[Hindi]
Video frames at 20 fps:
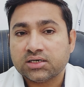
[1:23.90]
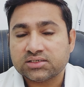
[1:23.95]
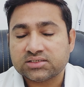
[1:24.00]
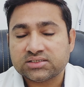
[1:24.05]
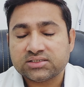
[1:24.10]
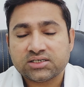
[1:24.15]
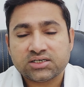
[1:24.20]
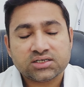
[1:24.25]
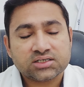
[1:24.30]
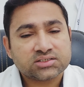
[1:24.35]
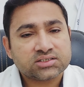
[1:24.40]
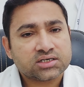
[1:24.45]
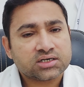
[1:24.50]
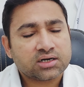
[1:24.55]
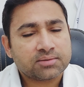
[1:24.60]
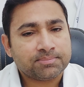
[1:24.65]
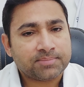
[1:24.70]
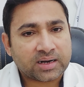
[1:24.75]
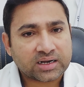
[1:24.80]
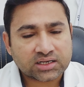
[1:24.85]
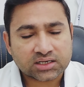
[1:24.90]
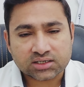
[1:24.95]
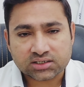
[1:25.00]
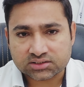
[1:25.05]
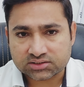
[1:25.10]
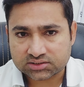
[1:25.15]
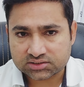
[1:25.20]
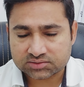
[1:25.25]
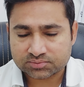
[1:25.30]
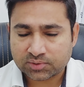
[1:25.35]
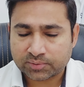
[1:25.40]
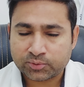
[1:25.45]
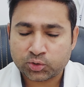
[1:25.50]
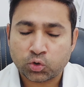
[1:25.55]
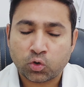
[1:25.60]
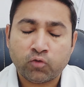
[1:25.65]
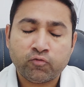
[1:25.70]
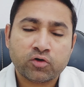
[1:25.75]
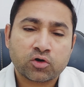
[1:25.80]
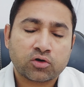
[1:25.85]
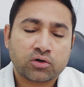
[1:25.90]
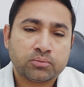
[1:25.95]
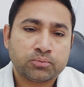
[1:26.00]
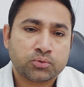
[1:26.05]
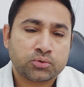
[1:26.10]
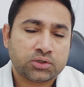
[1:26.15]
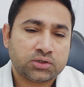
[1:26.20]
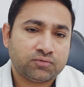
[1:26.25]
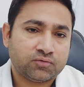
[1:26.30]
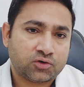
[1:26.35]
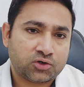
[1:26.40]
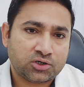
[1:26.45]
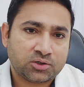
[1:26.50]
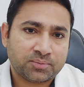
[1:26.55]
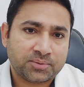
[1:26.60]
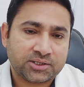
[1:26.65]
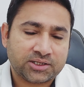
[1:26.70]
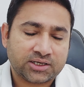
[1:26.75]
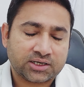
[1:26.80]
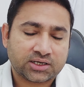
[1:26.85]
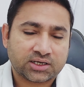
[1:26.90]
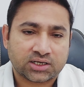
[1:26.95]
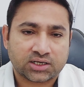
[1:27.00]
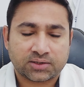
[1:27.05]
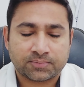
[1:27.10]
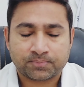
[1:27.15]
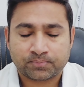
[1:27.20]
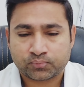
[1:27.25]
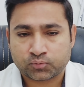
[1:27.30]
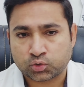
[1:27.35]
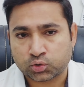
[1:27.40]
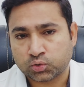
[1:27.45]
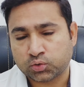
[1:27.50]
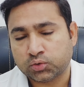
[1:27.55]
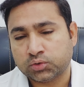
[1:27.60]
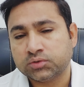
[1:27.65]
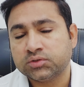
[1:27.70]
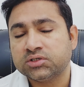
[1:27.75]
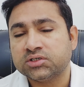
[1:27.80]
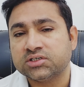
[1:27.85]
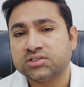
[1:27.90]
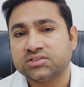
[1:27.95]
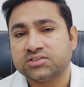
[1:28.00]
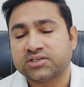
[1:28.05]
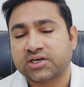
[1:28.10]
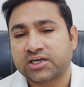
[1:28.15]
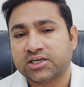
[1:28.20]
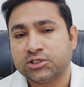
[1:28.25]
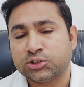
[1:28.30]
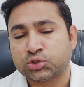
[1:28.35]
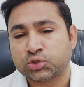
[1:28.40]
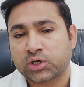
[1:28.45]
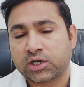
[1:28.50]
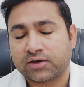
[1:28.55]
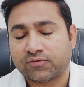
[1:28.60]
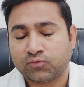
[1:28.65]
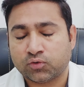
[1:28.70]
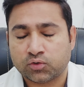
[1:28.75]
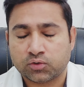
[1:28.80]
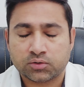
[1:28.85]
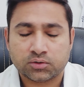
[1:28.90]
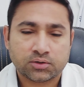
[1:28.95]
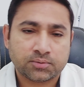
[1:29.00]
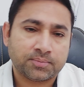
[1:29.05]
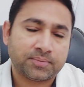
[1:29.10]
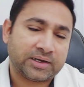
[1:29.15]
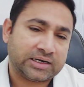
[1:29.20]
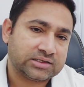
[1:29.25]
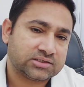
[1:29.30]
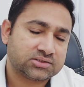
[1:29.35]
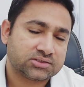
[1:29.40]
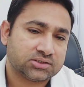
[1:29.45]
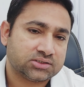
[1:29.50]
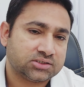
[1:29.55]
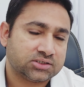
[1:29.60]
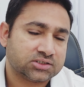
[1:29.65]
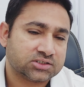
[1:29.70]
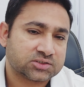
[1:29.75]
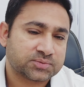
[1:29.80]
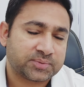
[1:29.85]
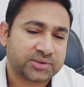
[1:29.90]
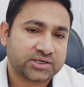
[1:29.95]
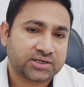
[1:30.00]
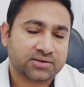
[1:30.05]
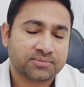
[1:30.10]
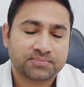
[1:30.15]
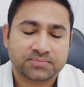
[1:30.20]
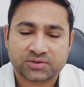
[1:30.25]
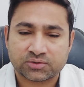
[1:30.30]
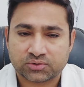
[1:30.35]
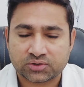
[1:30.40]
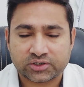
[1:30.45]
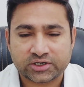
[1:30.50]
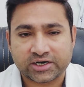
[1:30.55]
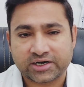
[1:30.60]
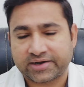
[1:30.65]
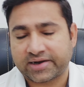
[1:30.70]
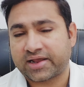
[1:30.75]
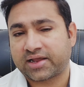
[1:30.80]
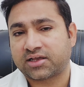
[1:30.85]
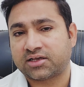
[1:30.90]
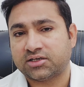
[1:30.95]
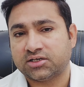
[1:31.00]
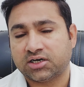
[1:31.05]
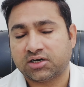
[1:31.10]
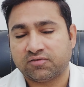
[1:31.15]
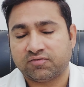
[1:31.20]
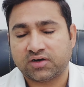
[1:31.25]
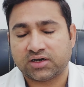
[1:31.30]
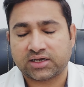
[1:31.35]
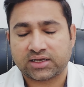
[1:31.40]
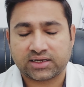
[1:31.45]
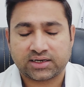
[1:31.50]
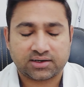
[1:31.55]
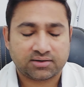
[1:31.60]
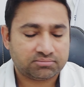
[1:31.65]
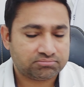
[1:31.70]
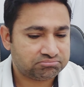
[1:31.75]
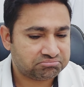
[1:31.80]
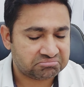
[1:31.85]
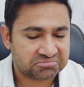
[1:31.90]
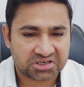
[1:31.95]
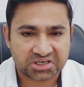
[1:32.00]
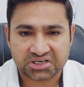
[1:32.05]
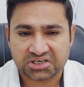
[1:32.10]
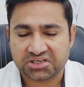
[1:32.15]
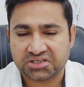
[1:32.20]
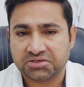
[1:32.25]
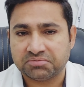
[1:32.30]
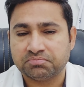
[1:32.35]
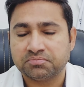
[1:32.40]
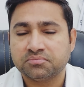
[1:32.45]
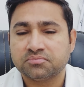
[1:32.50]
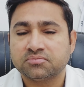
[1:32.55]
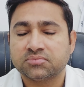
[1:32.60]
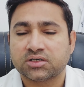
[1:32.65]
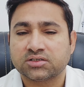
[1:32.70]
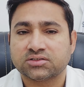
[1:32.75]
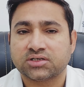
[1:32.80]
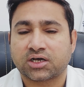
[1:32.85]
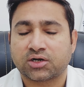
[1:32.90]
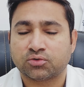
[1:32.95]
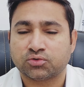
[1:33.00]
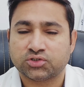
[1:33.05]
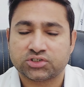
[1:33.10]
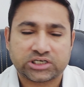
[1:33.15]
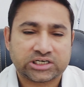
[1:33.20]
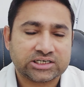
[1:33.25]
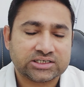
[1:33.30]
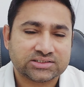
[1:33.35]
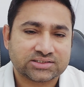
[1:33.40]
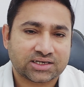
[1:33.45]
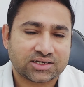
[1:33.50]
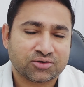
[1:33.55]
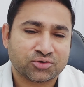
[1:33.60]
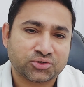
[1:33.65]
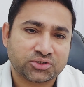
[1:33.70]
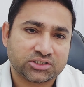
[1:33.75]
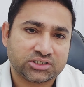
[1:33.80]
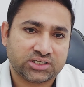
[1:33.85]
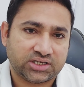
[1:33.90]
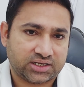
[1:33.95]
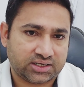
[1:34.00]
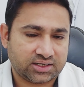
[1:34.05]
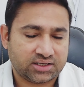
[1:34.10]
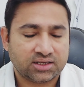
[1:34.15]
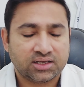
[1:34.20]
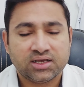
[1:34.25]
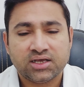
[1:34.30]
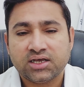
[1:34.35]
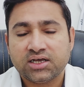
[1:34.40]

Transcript: इसी तरीके से अगर बाकी कंट्रीज़ में भी ओवरऑल पूरी वर्ल्ड पे देखें तो इसराइल जो है वो फ़लस्तनीस पे उन्होंने अटैक किया हुआ है डेली हज़ारों जाने ज़ाय होती हैं